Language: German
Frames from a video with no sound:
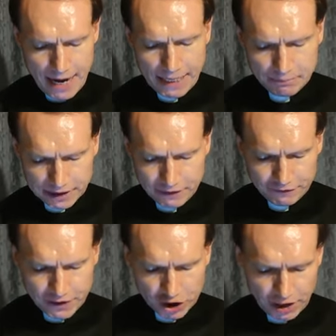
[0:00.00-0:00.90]
Ein
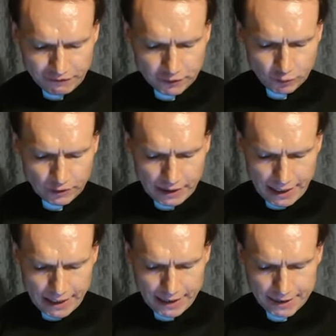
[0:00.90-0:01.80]
Brief schafft nun
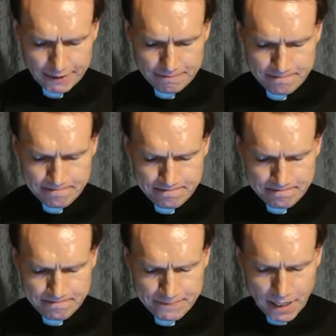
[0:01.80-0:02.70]
Klarheit.
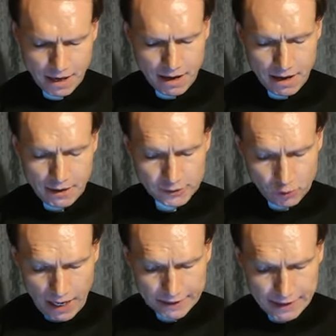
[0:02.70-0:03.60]

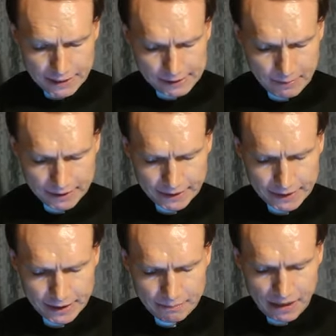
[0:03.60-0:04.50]
So eingangs im
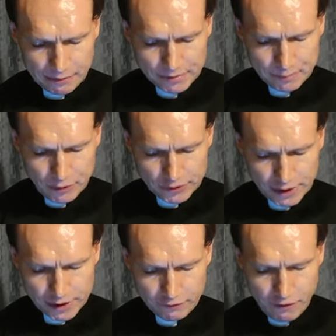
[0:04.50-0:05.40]
Artikel Papst Pius
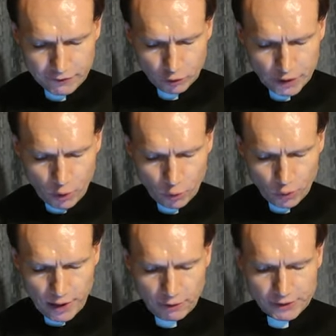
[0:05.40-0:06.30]
XII. und der
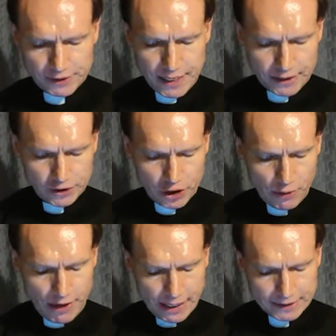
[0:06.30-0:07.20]
Holocaust,
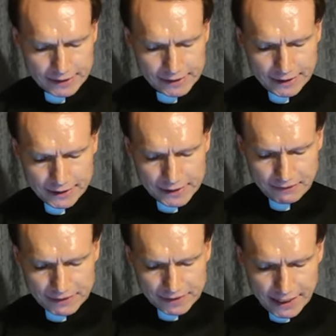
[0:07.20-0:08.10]
Tagesschau
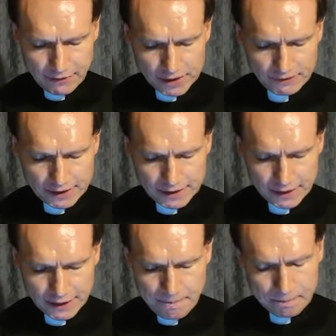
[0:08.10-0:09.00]
8.10.2023.